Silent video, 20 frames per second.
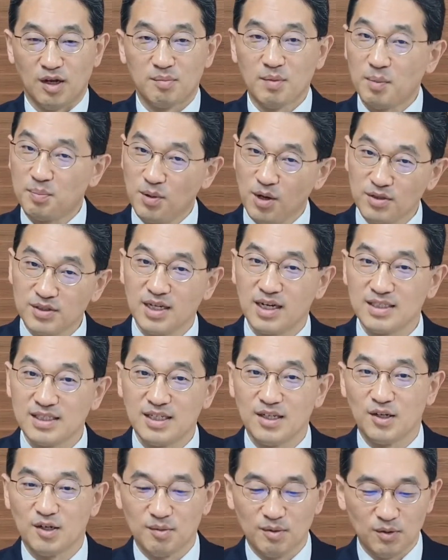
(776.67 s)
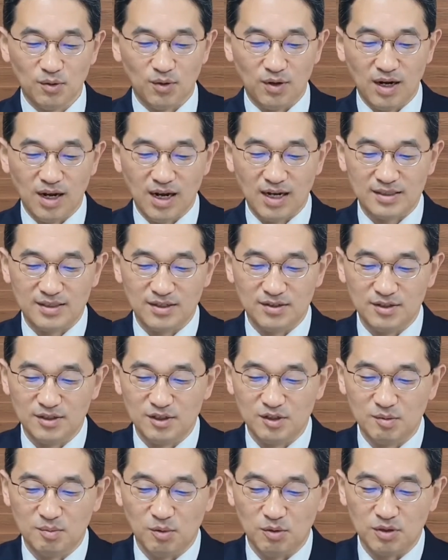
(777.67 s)
아마 평상시에 여러 번
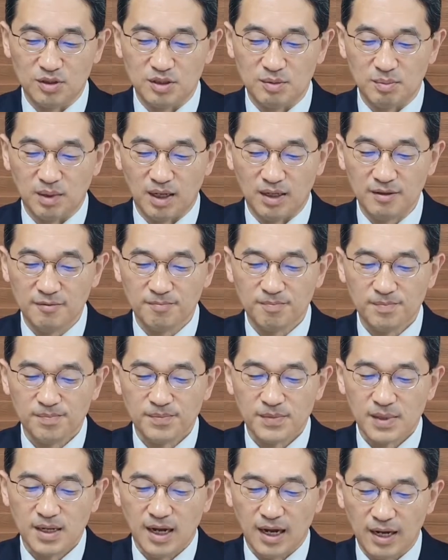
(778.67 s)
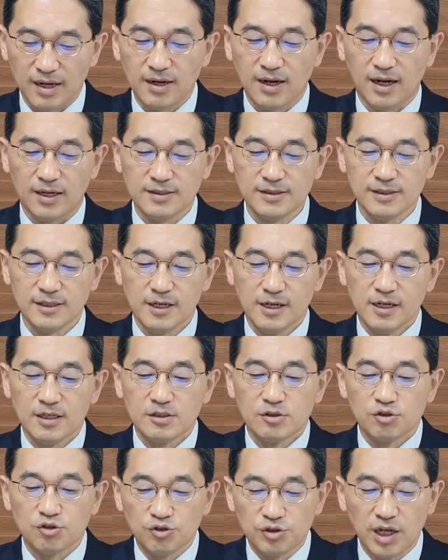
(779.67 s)
올라갔었는지도 모르지만 하여간
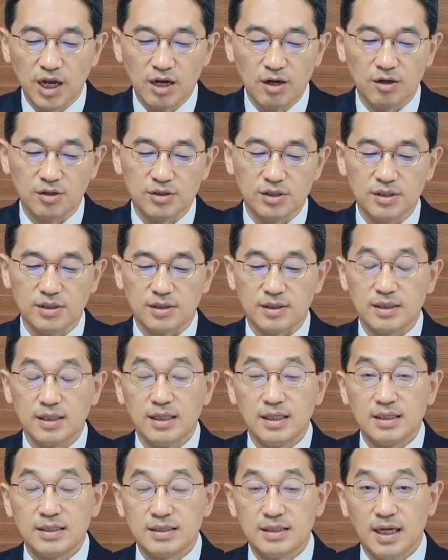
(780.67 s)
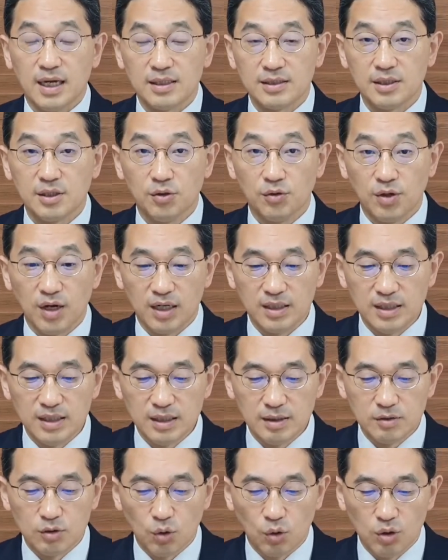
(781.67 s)
중요한 것은 사개오가
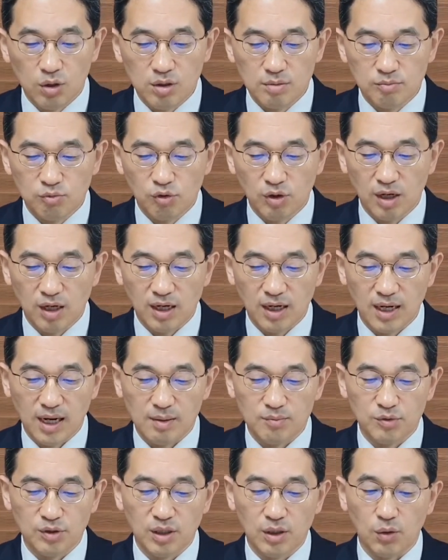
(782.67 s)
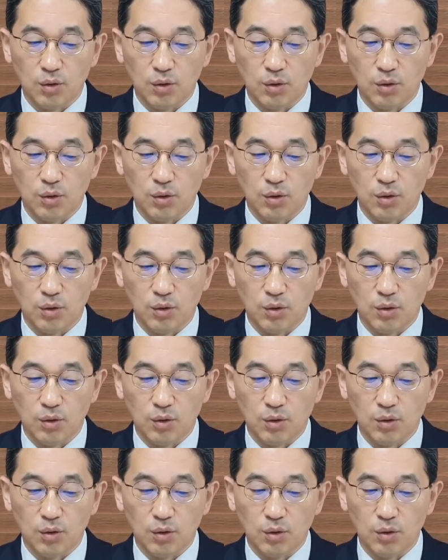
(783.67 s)
이 돌 무화과 나무에